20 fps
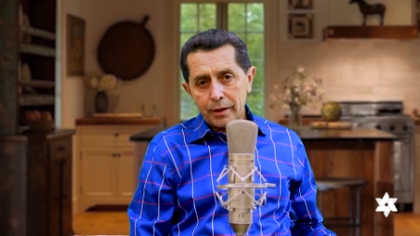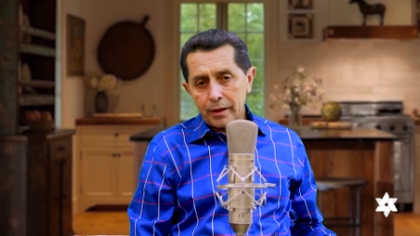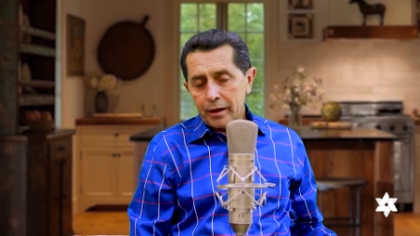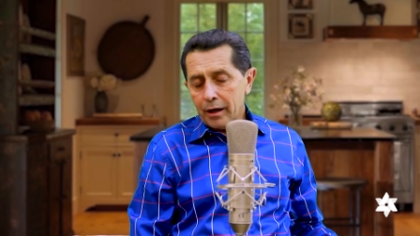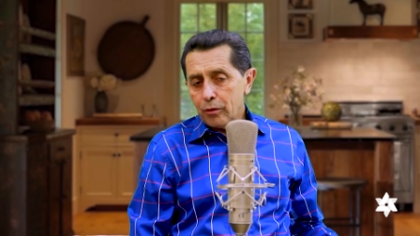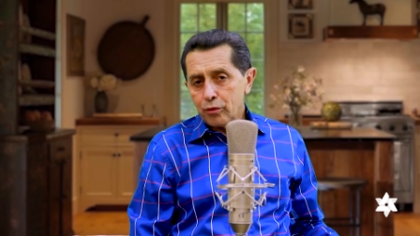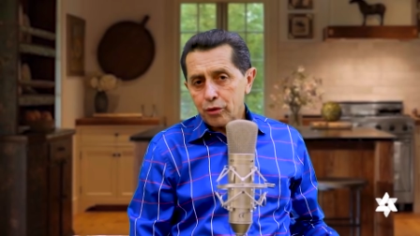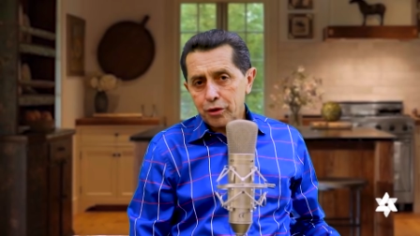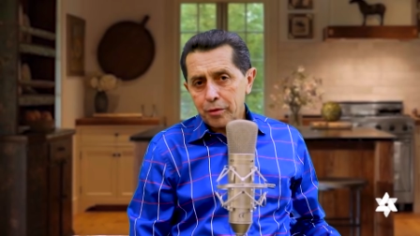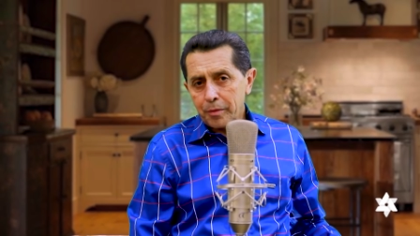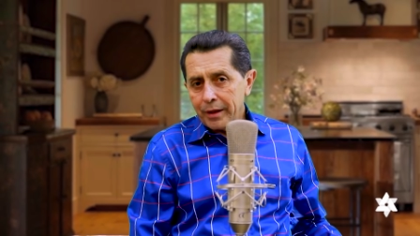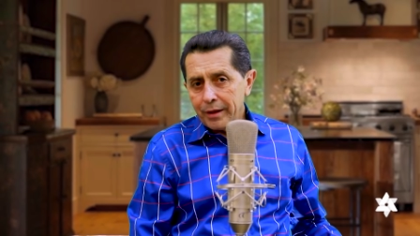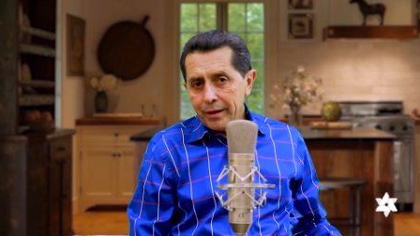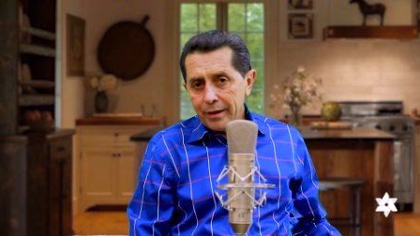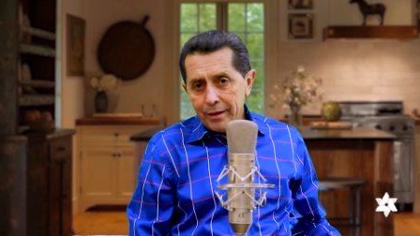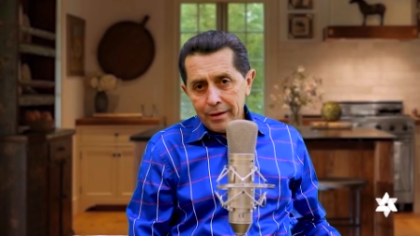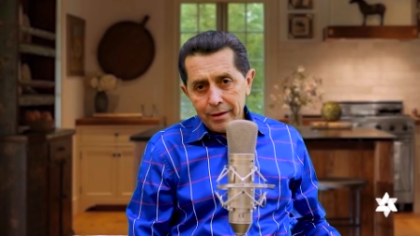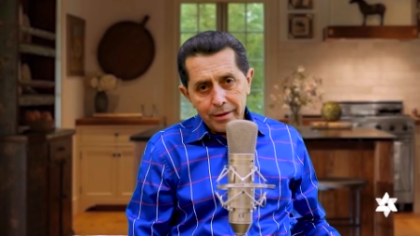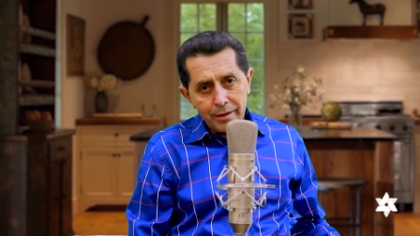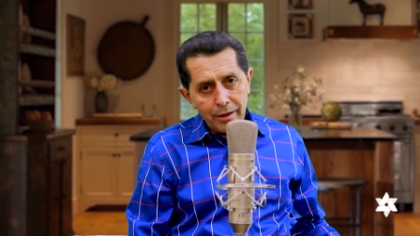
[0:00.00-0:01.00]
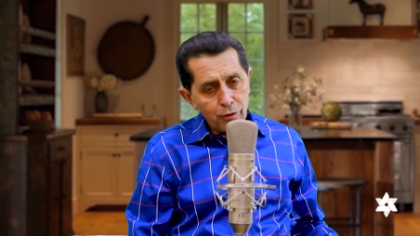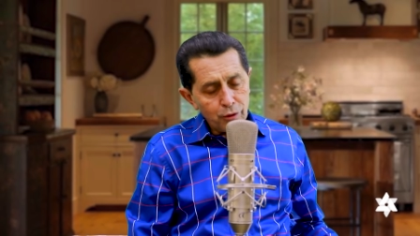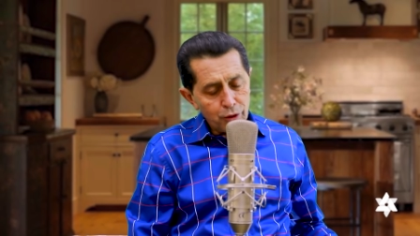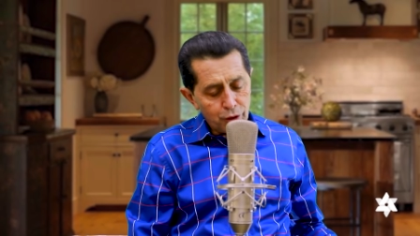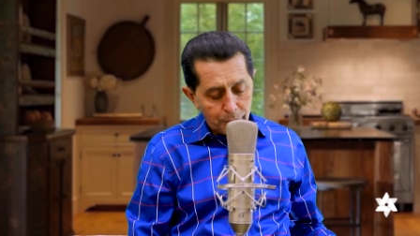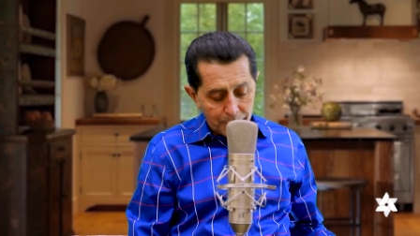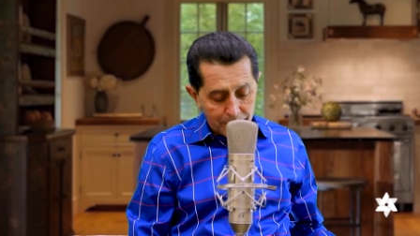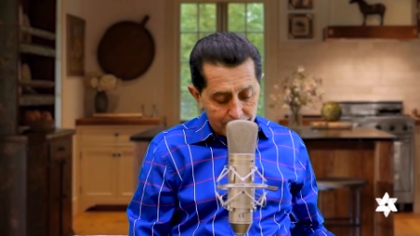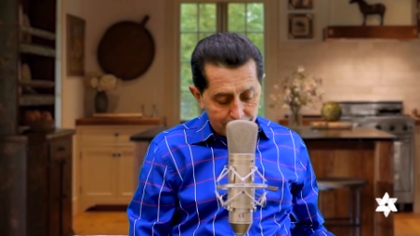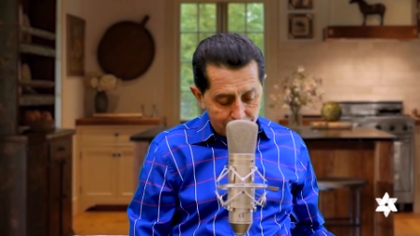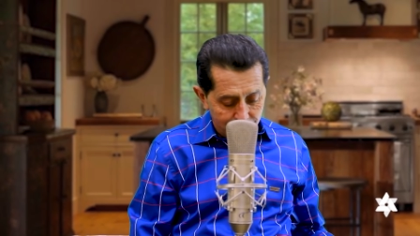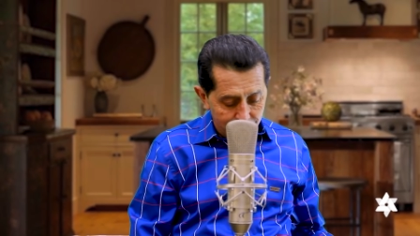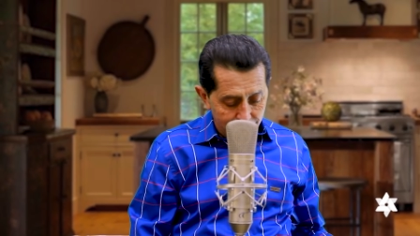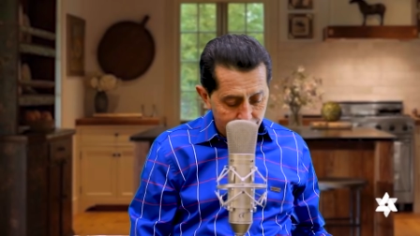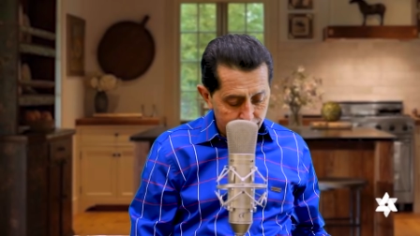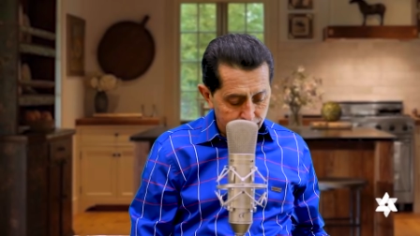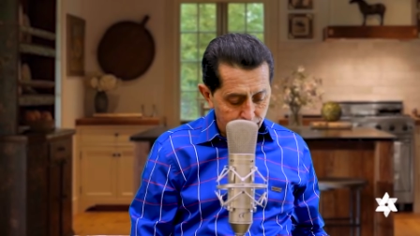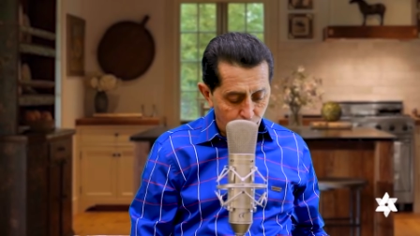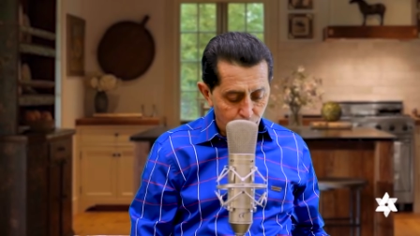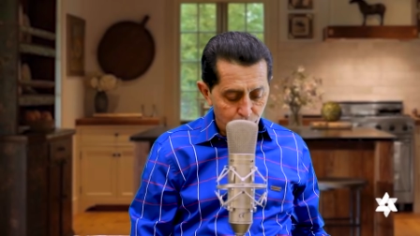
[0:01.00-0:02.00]
É a última era, é a última
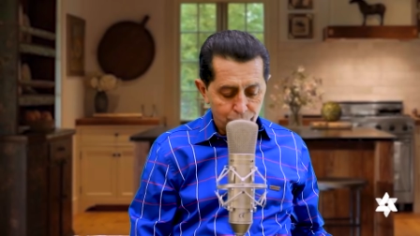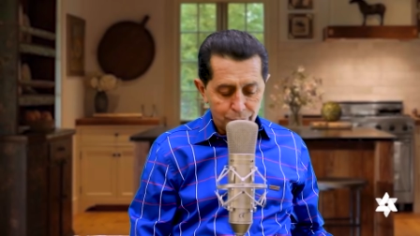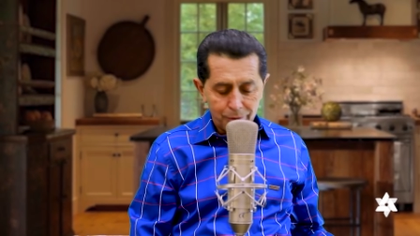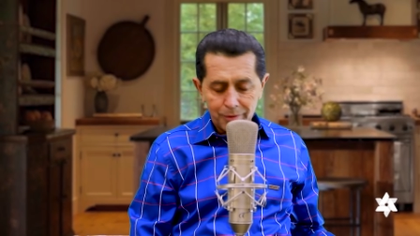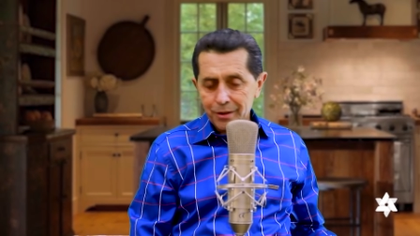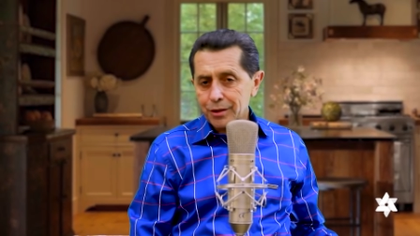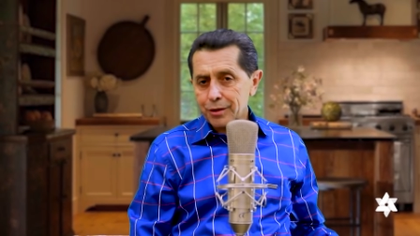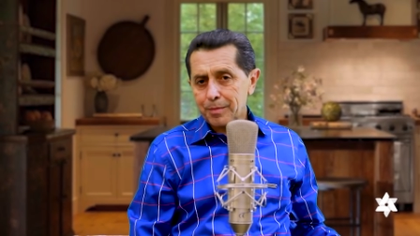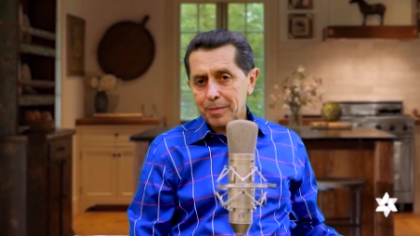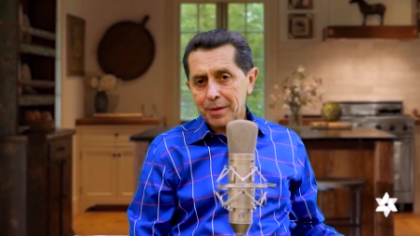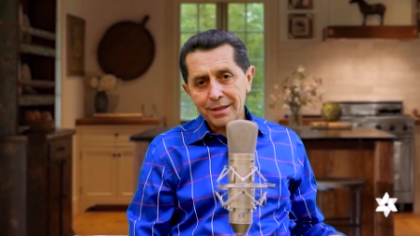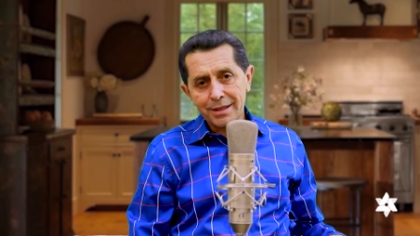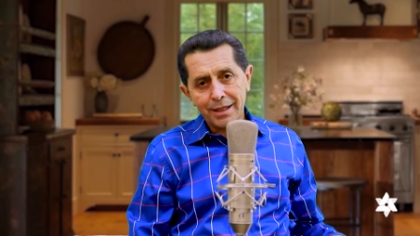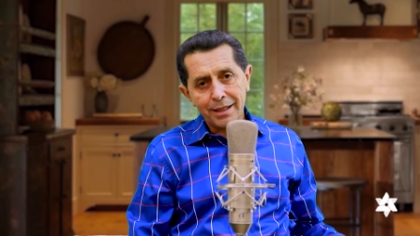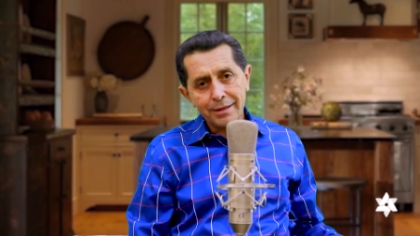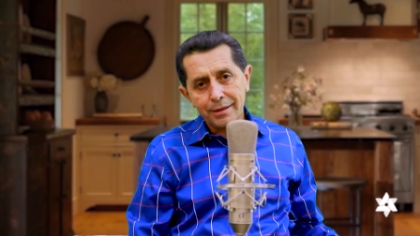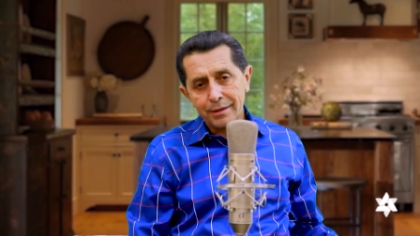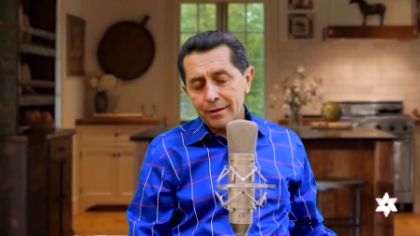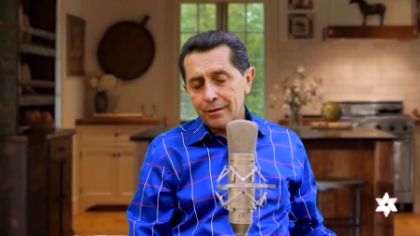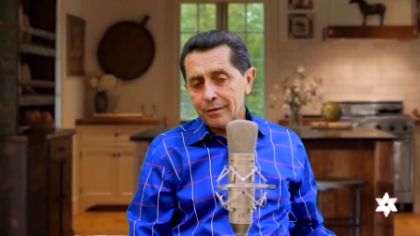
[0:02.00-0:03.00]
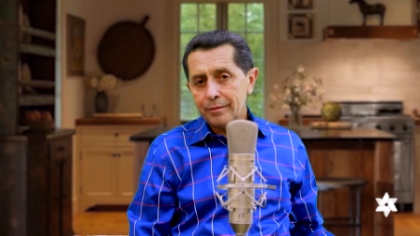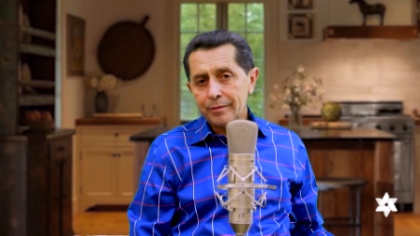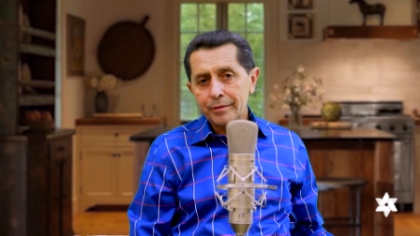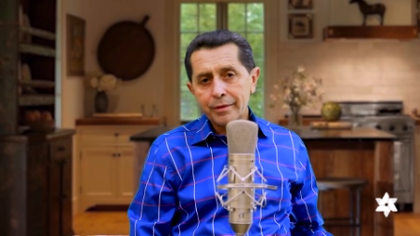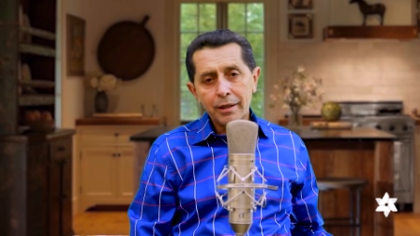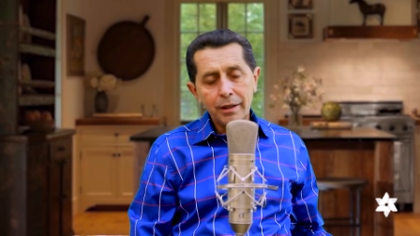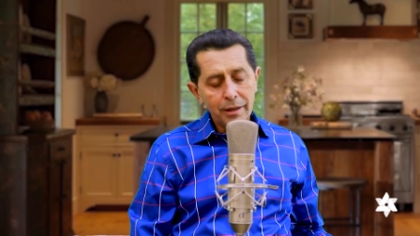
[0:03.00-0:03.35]
carta, é a última dispensação.